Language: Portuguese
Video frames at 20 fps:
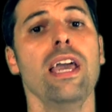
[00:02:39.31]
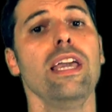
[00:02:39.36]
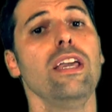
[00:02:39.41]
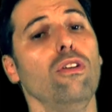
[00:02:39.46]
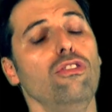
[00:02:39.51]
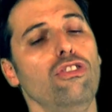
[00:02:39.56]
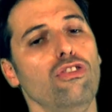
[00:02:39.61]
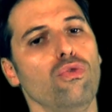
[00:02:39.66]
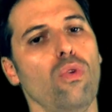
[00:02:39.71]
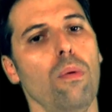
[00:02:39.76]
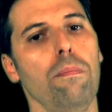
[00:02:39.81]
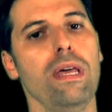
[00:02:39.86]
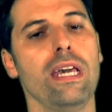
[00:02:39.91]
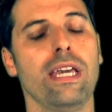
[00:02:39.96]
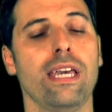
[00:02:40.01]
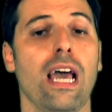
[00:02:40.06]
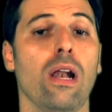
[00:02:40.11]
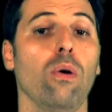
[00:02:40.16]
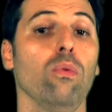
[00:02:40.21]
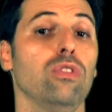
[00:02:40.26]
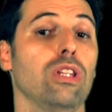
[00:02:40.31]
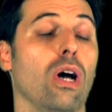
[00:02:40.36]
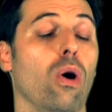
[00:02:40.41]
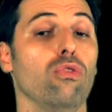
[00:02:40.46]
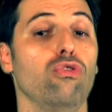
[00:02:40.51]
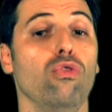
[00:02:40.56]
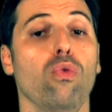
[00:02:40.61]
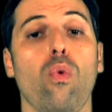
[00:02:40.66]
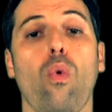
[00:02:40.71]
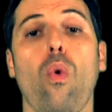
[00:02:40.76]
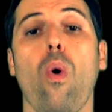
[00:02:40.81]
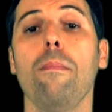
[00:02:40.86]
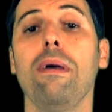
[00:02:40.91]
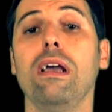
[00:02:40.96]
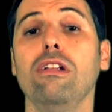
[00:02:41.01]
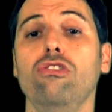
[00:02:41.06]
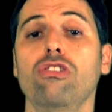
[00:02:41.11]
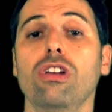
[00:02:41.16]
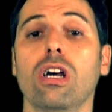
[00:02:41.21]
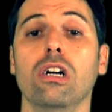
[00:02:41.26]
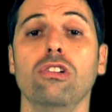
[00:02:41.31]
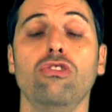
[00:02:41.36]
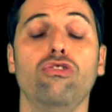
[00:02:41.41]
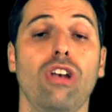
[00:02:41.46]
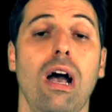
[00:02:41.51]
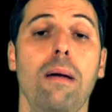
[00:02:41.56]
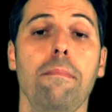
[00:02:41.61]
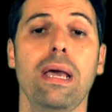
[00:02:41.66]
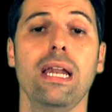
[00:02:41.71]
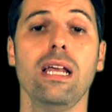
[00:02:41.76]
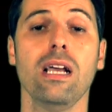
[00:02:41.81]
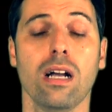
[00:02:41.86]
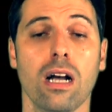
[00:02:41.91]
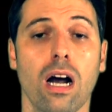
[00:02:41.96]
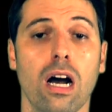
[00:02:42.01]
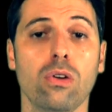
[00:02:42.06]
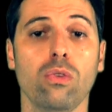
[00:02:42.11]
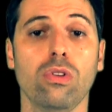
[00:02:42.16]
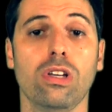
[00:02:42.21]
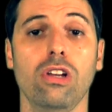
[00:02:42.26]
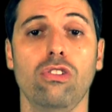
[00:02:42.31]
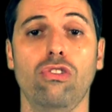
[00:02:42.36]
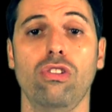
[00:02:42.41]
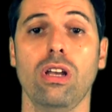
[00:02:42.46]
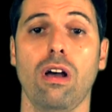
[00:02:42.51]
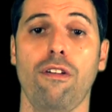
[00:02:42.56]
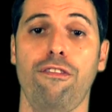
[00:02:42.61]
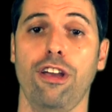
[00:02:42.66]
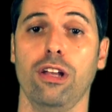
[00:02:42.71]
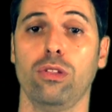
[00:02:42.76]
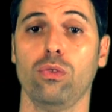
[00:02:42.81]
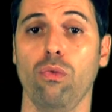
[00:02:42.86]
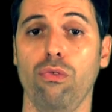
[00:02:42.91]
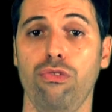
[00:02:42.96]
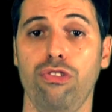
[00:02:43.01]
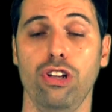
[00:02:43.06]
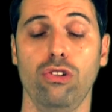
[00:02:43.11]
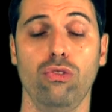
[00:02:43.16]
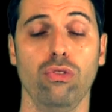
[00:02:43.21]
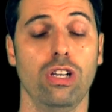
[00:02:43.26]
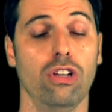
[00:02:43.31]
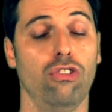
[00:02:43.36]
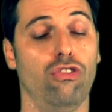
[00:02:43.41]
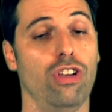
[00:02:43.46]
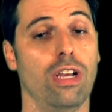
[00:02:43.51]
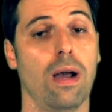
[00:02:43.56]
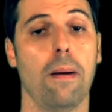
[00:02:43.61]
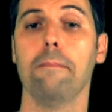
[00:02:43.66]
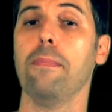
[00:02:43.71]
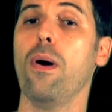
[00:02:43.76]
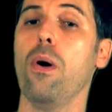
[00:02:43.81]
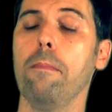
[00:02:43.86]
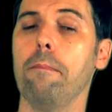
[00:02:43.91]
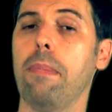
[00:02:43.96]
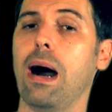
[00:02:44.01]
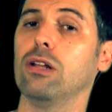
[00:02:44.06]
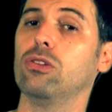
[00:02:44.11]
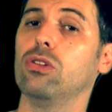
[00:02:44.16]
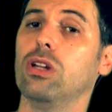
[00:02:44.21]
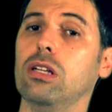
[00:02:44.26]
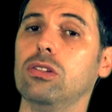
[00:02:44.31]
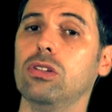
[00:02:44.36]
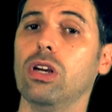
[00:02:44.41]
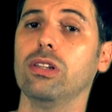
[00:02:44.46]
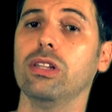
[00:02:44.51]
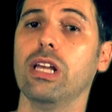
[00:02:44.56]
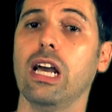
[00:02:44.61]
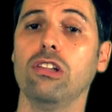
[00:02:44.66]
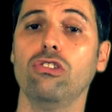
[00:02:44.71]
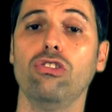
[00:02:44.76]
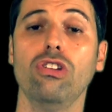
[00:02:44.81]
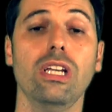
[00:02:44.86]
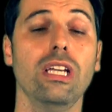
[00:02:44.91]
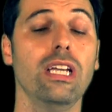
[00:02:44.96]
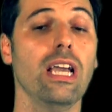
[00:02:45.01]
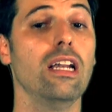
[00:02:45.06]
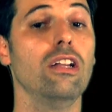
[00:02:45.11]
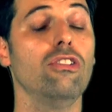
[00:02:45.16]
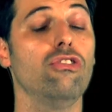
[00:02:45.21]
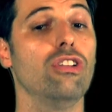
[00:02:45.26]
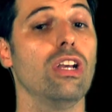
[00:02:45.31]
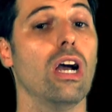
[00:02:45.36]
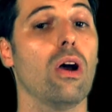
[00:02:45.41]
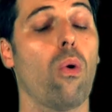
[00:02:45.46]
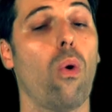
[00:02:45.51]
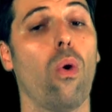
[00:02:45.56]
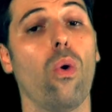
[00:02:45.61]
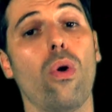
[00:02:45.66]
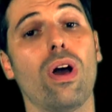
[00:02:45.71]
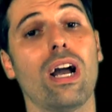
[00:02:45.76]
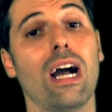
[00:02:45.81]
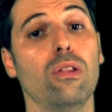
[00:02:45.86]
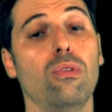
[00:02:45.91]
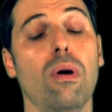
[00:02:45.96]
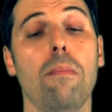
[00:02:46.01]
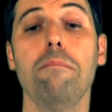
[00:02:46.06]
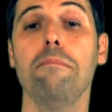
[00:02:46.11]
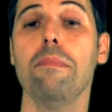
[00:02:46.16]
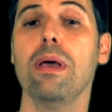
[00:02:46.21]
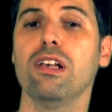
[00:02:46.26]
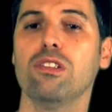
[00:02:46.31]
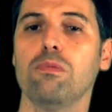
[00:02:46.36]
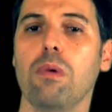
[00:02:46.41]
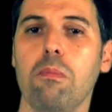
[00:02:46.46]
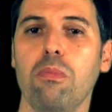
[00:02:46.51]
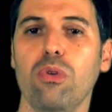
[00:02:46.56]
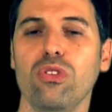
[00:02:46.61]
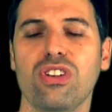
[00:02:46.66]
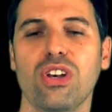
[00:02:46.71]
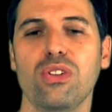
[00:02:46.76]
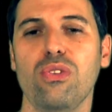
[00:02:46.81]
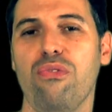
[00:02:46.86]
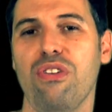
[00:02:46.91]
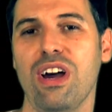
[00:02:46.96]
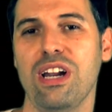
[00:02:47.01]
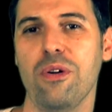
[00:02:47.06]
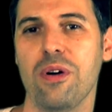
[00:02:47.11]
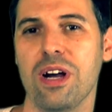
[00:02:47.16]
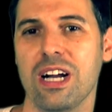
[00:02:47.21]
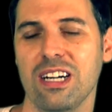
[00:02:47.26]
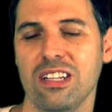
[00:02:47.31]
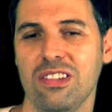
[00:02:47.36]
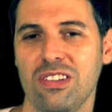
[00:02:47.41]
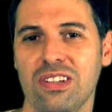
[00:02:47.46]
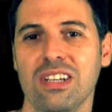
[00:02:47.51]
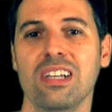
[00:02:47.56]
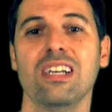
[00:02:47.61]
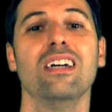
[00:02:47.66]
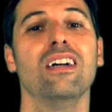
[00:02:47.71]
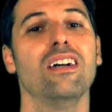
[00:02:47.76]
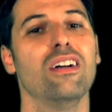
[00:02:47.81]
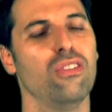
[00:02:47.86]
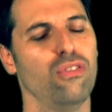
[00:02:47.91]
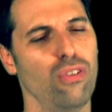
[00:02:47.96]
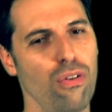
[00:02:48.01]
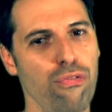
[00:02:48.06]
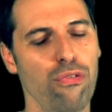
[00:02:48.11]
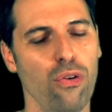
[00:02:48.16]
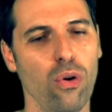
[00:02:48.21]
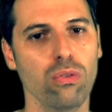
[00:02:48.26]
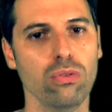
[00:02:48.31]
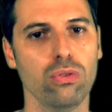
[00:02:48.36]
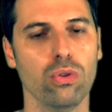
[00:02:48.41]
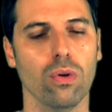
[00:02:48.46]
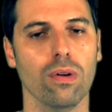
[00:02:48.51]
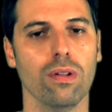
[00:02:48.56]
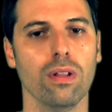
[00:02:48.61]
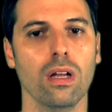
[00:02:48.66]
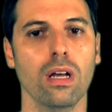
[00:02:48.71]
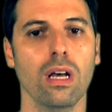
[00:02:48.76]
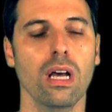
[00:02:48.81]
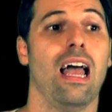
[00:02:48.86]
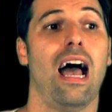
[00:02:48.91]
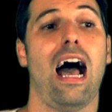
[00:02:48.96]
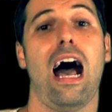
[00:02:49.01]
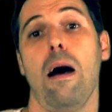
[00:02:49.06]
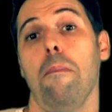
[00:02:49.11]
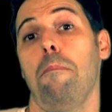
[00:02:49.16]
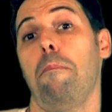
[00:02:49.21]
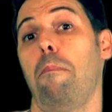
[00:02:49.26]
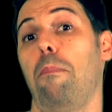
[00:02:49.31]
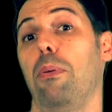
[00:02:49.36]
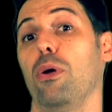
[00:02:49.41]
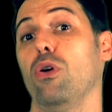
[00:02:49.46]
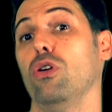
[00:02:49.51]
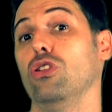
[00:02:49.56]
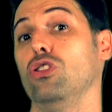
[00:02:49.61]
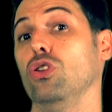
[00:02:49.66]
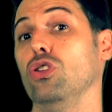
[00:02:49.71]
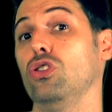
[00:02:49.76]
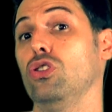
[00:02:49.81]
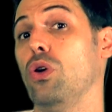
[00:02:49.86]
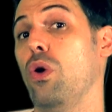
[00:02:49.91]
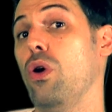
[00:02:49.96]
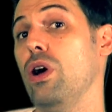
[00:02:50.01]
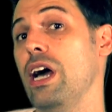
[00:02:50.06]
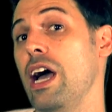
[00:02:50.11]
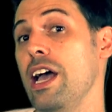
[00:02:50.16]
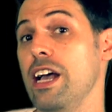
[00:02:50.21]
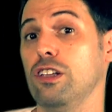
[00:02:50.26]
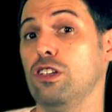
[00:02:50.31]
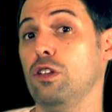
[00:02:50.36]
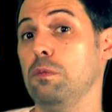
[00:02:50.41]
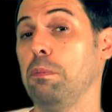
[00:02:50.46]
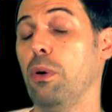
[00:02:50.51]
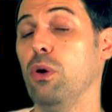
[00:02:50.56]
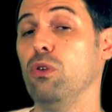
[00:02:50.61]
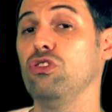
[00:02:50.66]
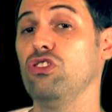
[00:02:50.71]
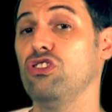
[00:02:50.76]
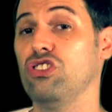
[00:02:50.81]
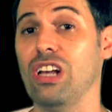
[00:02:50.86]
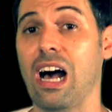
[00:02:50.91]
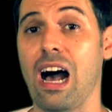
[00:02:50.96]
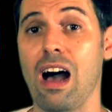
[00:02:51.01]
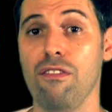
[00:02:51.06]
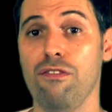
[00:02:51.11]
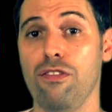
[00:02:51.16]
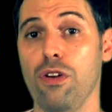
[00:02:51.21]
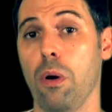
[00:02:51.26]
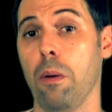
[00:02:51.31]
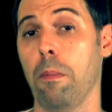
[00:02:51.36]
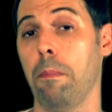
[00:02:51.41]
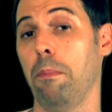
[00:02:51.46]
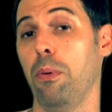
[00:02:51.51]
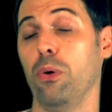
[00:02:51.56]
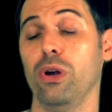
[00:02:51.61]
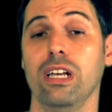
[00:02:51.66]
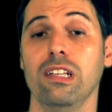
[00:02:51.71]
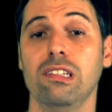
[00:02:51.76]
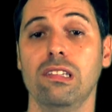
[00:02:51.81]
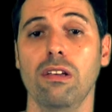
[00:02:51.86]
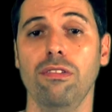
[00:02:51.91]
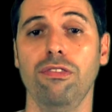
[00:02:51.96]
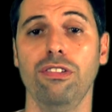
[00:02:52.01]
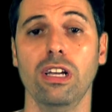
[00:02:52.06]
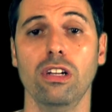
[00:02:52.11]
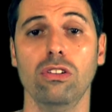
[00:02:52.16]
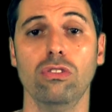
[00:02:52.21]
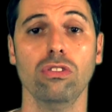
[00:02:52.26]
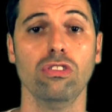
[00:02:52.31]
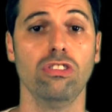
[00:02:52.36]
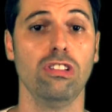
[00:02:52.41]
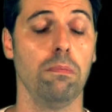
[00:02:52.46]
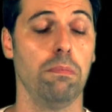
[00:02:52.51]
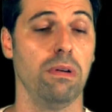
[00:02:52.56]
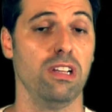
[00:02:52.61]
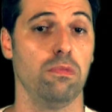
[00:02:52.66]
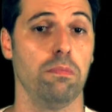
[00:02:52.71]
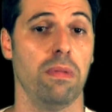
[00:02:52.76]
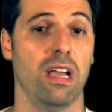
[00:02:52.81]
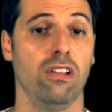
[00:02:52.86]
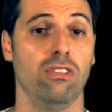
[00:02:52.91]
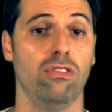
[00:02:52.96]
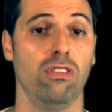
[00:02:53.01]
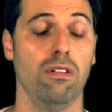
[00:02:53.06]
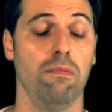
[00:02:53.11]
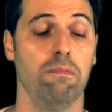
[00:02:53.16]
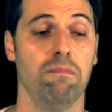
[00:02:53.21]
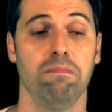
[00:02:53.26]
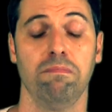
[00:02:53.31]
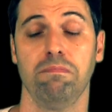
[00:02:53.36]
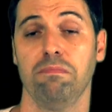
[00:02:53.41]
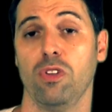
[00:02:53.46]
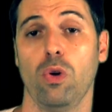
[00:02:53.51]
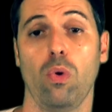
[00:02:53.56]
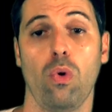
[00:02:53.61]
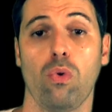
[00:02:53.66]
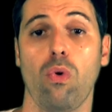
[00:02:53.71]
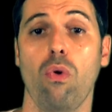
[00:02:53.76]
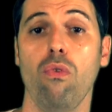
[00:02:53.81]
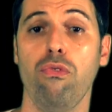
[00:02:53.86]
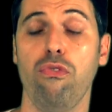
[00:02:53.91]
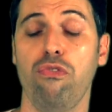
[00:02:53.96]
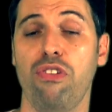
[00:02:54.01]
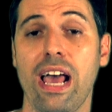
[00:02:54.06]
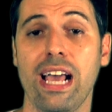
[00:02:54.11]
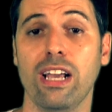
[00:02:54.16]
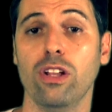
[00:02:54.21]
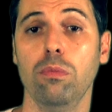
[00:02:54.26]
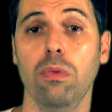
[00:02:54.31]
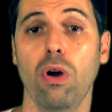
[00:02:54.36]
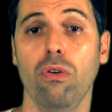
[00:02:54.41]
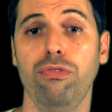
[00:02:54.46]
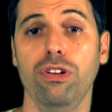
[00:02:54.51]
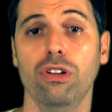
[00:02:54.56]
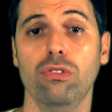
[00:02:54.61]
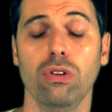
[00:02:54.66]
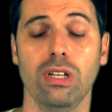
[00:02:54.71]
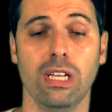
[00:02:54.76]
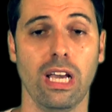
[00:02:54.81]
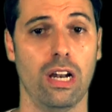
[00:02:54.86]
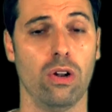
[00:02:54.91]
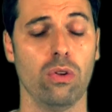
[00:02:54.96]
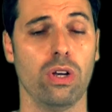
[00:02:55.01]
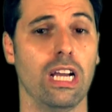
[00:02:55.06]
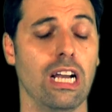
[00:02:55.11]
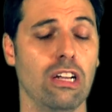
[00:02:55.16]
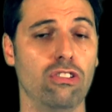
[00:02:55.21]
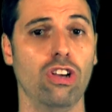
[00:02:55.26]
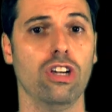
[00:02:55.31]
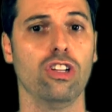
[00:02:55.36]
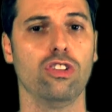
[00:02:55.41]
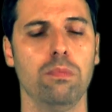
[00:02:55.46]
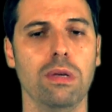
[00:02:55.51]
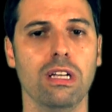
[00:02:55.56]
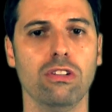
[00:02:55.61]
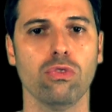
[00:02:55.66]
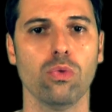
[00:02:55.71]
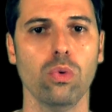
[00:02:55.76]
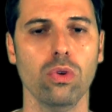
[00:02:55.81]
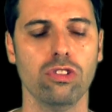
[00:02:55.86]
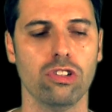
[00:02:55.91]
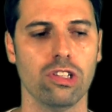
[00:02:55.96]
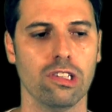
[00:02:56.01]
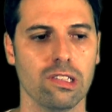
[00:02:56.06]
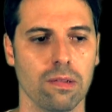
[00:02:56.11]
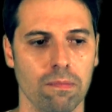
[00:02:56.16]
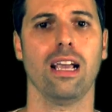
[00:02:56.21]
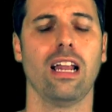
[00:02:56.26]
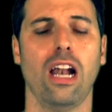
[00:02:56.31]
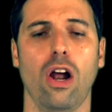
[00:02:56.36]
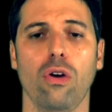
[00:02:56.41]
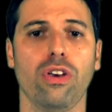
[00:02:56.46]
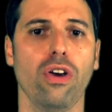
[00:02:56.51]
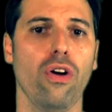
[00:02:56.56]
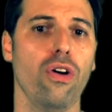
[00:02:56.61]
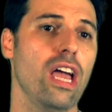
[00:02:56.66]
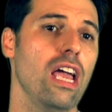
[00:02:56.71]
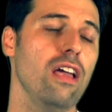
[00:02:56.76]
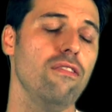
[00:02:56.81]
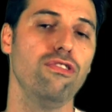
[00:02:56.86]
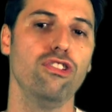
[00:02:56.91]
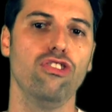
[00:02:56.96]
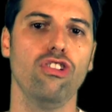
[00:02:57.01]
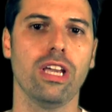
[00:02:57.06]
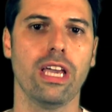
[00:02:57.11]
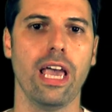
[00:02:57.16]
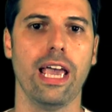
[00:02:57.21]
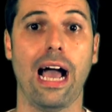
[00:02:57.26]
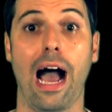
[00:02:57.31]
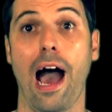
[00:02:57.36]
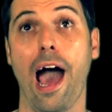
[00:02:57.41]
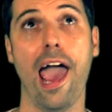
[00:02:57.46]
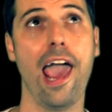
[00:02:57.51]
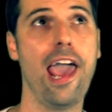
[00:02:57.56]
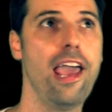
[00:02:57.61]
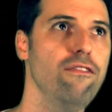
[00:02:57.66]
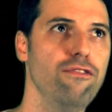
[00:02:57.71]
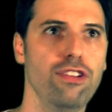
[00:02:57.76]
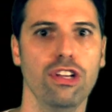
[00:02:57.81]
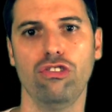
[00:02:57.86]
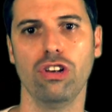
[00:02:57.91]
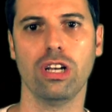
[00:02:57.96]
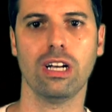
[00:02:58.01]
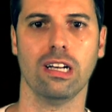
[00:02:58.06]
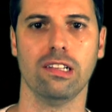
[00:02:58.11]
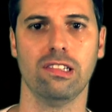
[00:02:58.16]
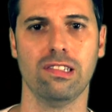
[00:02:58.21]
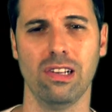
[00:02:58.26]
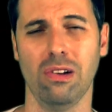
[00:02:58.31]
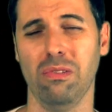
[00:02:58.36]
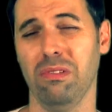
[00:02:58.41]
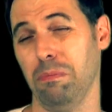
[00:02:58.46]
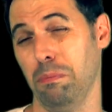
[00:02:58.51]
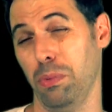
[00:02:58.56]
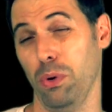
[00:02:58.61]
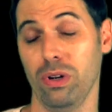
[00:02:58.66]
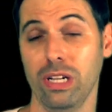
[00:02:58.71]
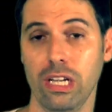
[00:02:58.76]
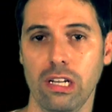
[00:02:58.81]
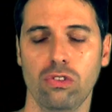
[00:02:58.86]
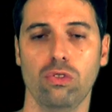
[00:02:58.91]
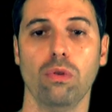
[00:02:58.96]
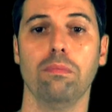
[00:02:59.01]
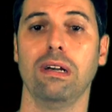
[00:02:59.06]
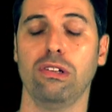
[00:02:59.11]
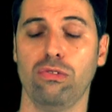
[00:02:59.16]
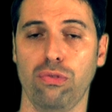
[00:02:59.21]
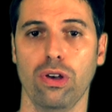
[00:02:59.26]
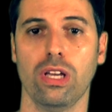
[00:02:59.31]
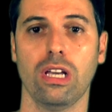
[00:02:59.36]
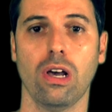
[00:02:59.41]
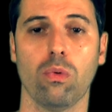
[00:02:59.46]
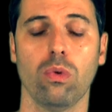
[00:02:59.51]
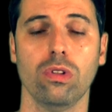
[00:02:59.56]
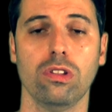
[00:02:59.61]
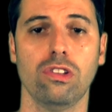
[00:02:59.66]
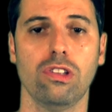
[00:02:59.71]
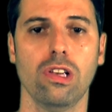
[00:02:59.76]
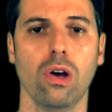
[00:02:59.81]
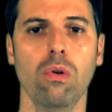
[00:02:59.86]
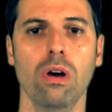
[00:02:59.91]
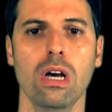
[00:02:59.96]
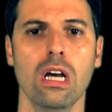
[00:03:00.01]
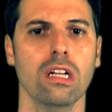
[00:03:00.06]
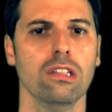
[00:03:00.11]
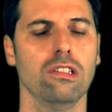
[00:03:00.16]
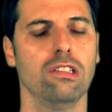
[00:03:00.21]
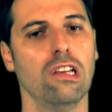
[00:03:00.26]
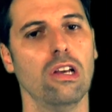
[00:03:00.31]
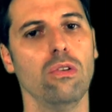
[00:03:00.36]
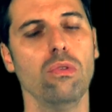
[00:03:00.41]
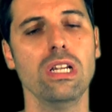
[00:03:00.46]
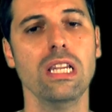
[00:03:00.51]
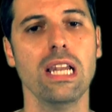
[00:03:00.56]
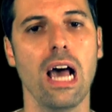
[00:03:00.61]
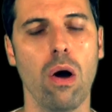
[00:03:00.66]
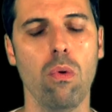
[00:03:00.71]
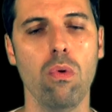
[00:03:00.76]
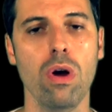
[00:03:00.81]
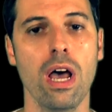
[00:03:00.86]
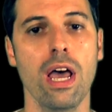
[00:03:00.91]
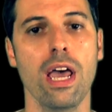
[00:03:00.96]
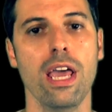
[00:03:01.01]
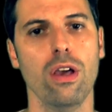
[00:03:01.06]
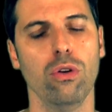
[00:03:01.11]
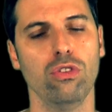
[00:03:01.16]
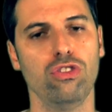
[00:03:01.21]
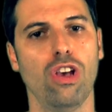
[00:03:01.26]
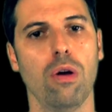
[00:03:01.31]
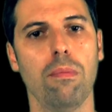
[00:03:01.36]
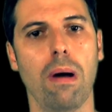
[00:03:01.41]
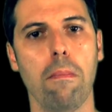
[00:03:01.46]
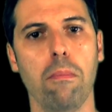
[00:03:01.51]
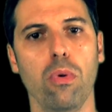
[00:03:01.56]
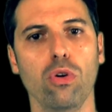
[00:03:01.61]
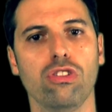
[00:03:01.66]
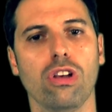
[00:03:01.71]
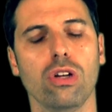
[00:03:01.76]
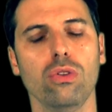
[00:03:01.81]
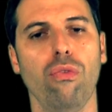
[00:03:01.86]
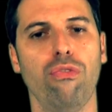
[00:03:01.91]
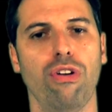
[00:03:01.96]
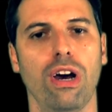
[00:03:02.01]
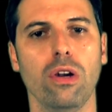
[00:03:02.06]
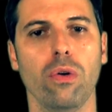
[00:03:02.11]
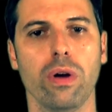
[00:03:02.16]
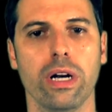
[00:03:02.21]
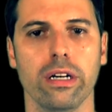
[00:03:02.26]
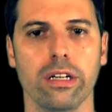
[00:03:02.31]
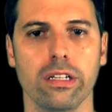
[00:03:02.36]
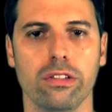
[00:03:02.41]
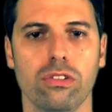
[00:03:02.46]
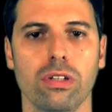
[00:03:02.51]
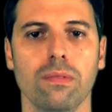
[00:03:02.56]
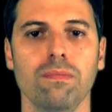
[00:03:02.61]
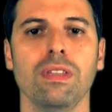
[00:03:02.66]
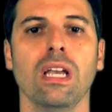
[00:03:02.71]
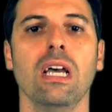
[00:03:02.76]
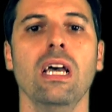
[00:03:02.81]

E eu descobri que era um tal de um comediante americano que tinha feito um vídeo que tinha bombado na internet e ele tinha colocado a mesma música do Final Cut de fundo a produtora responsável por esse vídeo simplesmente colocou um flag no meu vídeo querendo ganhar dinheiro às minhas custas. Claro que eu reivindiquei a reivindicação prolixo, mas foi o que aconteceu, dizendo não, eu usei uma música do Final Cut.